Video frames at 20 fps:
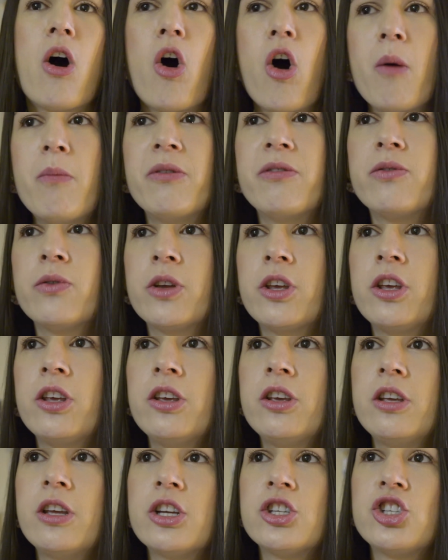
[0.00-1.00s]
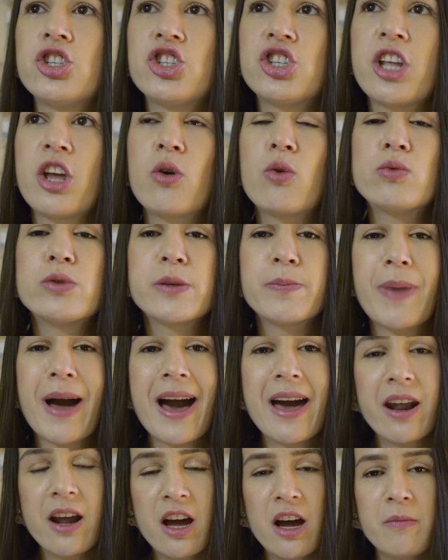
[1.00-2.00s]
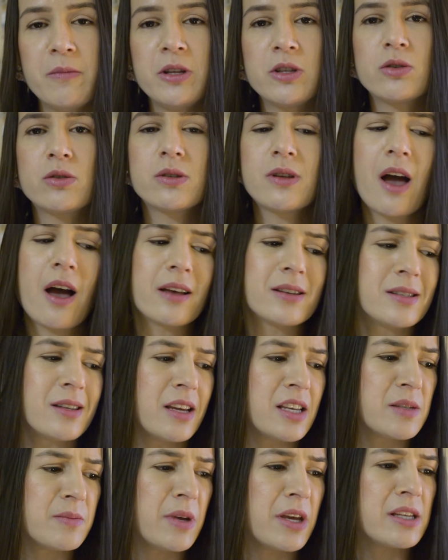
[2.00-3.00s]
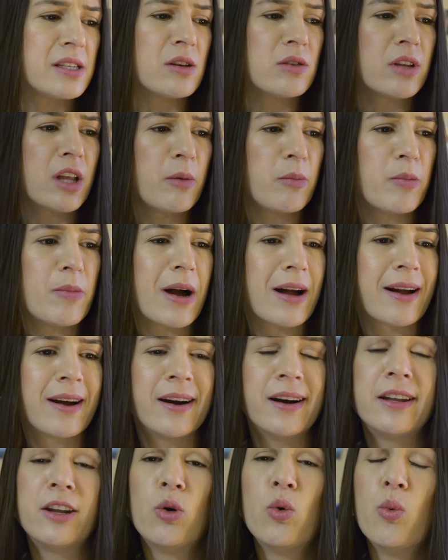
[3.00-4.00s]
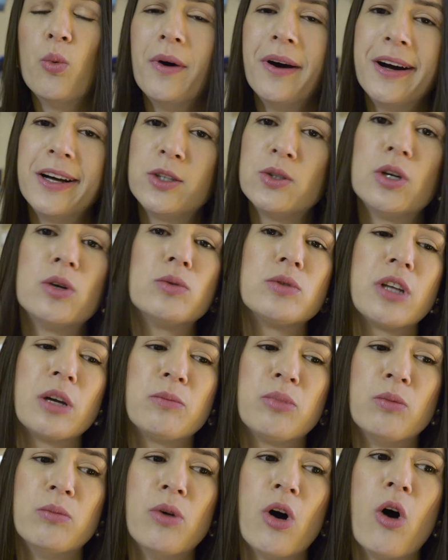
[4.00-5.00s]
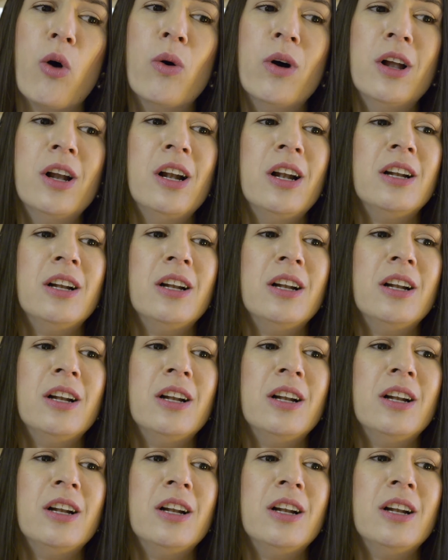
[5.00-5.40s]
Óbvio que a gente tem alguns parâmetros. Ah, seis meses é um tempo bacana, um ano é um tempo bom.